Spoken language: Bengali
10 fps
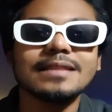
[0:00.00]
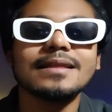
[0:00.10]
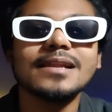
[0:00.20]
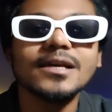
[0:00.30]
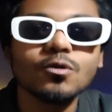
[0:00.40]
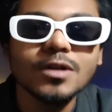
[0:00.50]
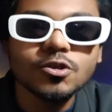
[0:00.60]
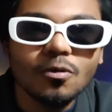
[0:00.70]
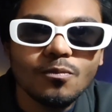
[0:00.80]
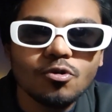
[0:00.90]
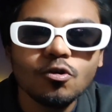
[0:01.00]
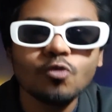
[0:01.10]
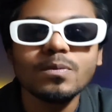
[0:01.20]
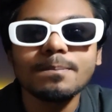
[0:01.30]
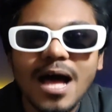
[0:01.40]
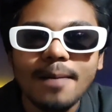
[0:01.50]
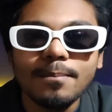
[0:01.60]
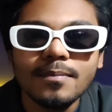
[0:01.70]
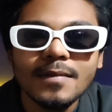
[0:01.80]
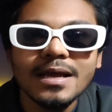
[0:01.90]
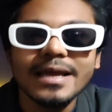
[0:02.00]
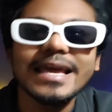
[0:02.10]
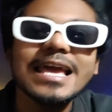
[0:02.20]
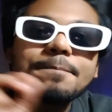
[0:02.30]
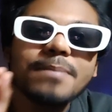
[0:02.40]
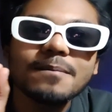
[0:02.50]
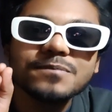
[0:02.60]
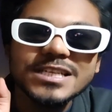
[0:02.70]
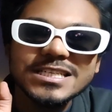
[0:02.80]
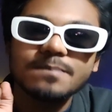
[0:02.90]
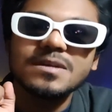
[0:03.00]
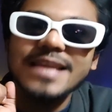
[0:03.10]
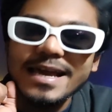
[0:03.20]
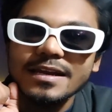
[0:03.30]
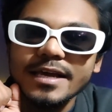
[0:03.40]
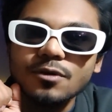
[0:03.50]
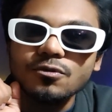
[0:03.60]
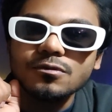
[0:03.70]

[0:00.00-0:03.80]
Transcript: তাহলে এগুলো সম্পূর্ণরূপে পাপ এই পাপ জিনিস আপনি দেখেন কেন